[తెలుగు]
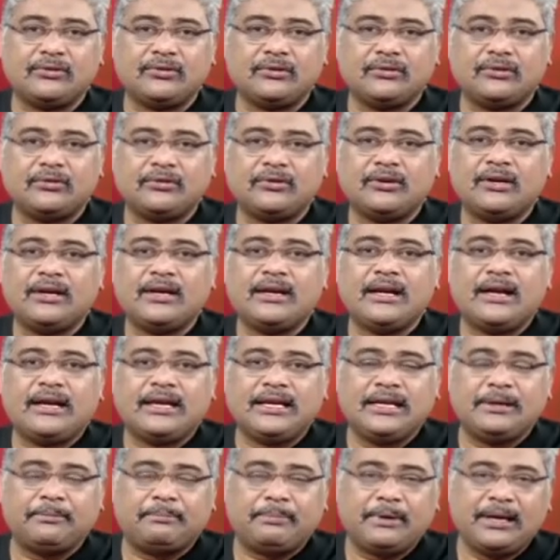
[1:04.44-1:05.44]
ఉందో
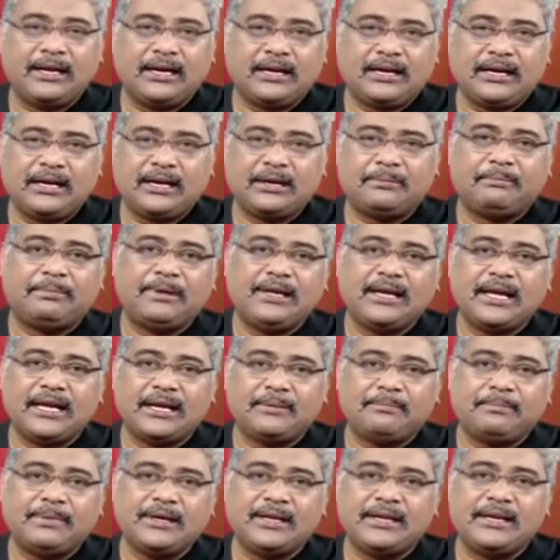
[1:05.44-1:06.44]
ఈ ప్లేట్లెట్
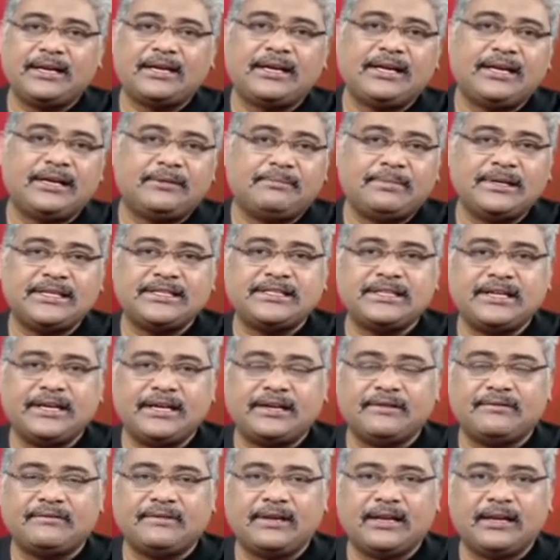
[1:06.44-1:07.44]
పిఆర్పి అనే ట్రీట్మెంట్
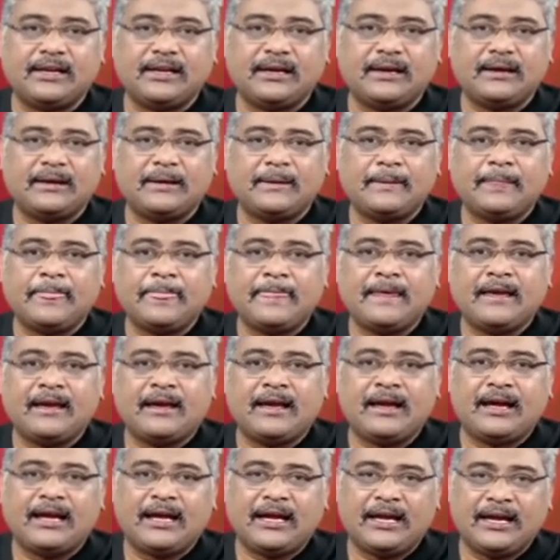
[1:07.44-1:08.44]
చేయడం వల్ల
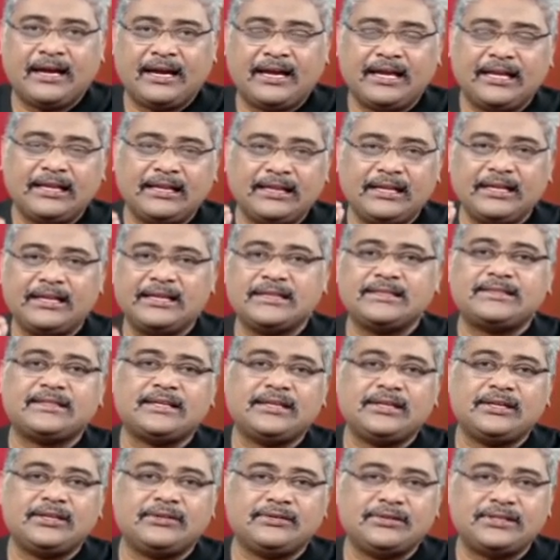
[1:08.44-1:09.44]
ఆ హెల్దీనెస్
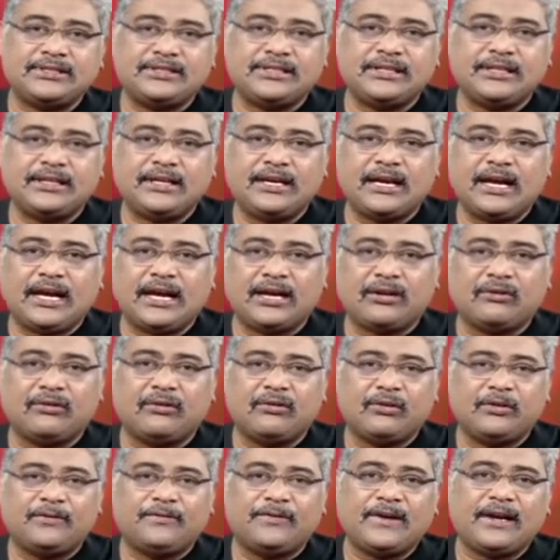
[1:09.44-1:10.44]
అనేది వచ్చి ఆ
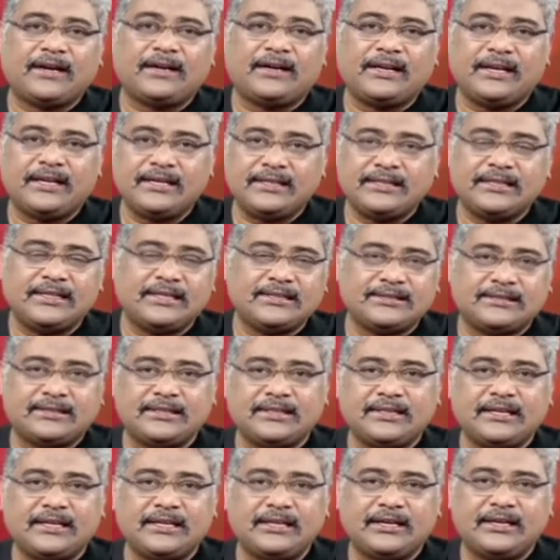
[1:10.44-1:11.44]
గ్రోత్ ఫ్యాక్టర్ ఏం
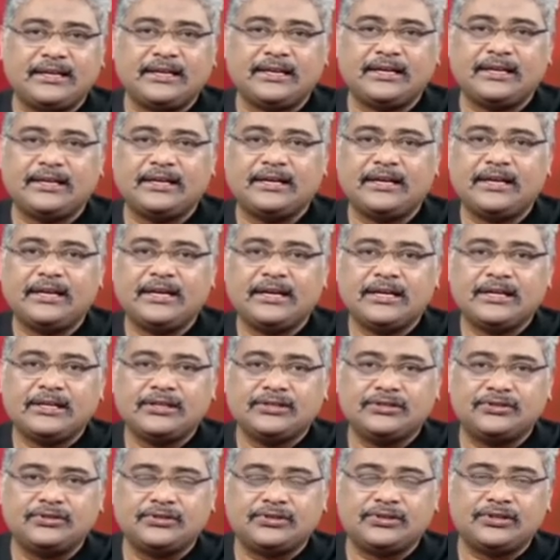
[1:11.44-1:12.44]
చేస్తుంది అంటే
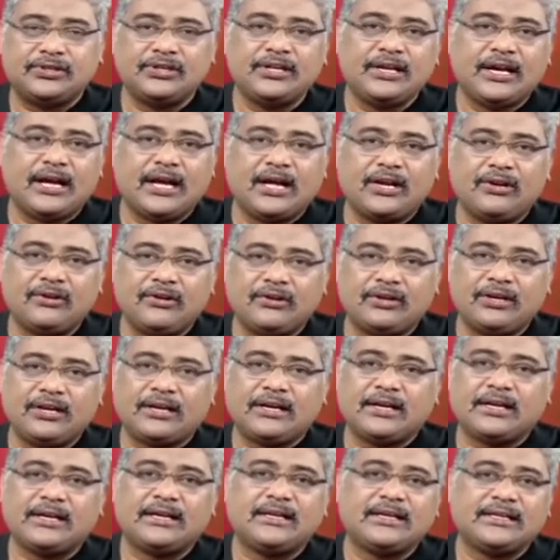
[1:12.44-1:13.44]
జుట్టుని
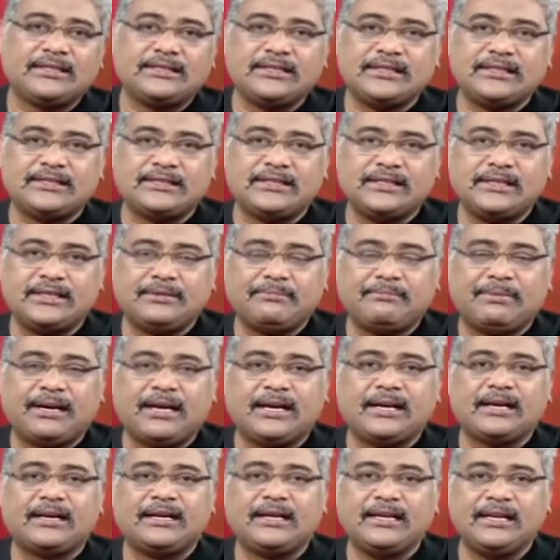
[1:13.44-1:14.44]
ఆరోగ్యకరంగా చేసి
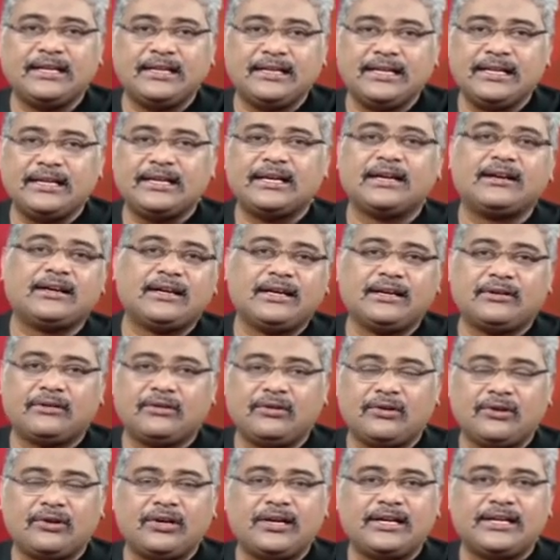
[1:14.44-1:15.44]
బాగా హెల్దీగా
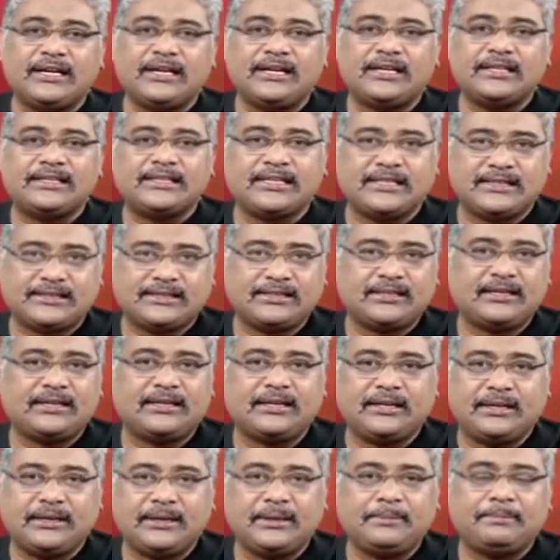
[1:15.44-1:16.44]
గ్రో అయ్యేటట్టు
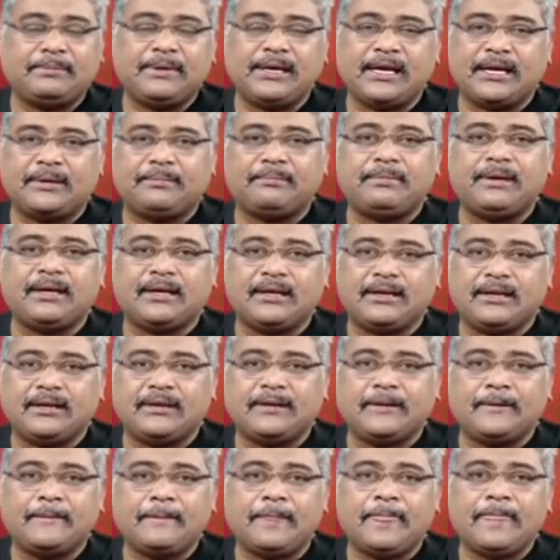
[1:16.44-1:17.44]
చేస్తుందండి ఈ పిఆర్పి
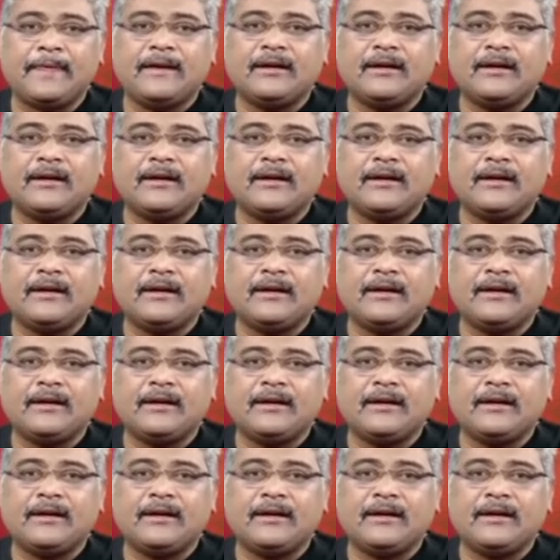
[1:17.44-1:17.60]
అనేది